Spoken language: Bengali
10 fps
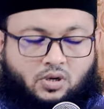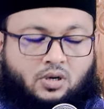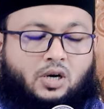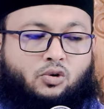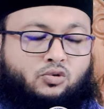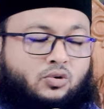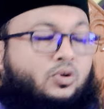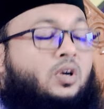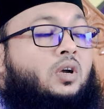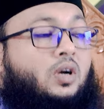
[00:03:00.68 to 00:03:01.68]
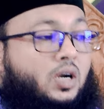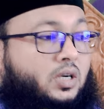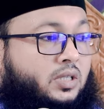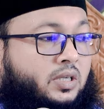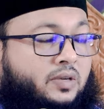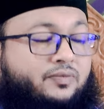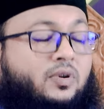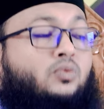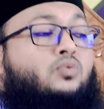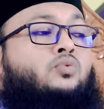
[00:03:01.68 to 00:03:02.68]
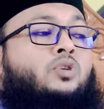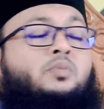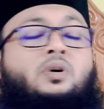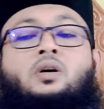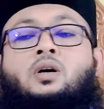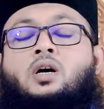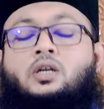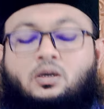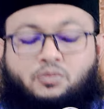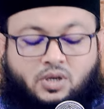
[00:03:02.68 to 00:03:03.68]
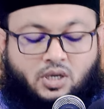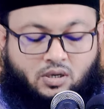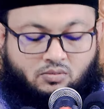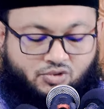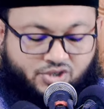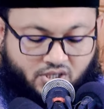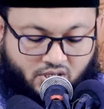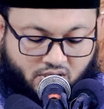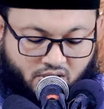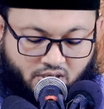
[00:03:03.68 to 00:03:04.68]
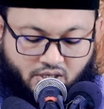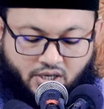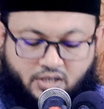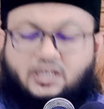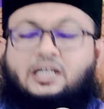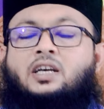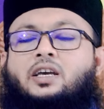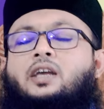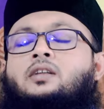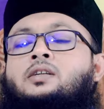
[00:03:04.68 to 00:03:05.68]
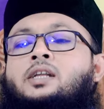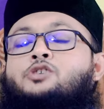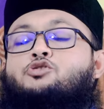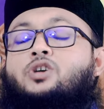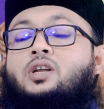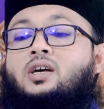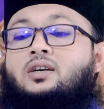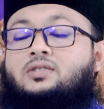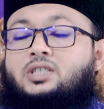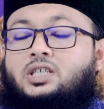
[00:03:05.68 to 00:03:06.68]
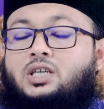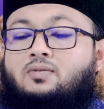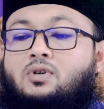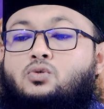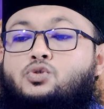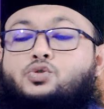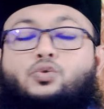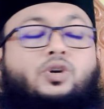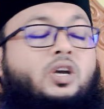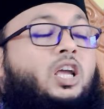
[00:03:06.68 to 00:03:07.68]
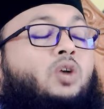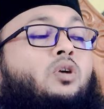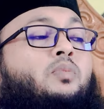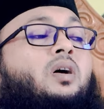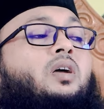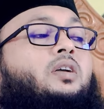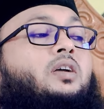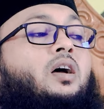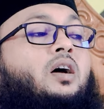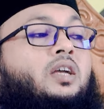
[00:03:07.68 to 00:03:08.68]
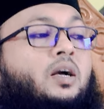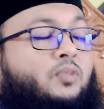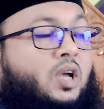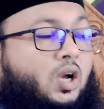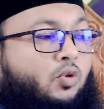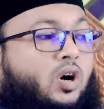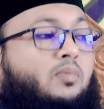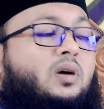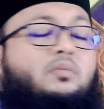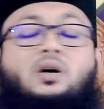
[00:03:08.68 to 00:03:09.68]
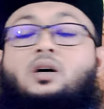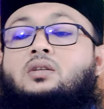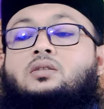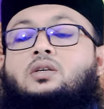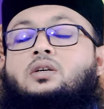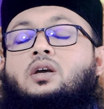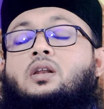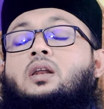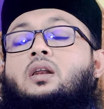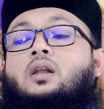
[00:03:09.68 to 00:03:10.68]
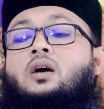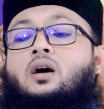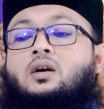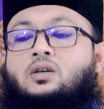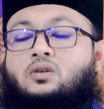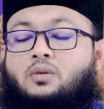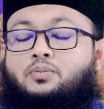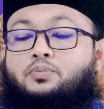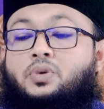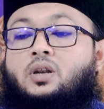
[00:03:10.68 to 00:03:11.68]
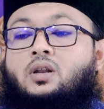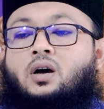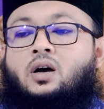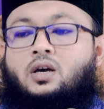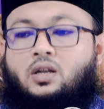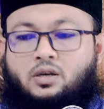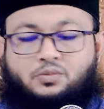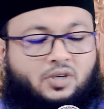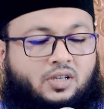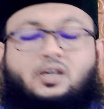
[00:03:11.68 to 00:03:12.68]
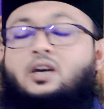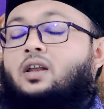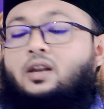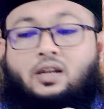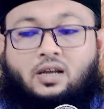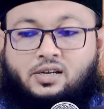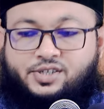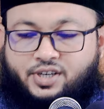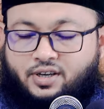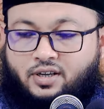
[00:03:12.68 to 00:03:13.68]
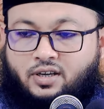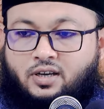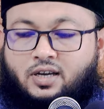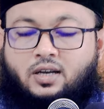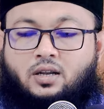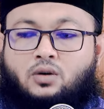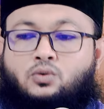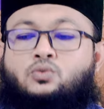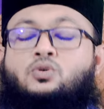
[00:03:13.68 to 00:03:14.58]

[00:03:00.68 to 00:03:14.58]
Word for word: ওয়াল আরদা حنيفا وما أنا من المشركين إن صلاتي ونسكي ومحياي ومماتي لله رب العالمين لا شريك له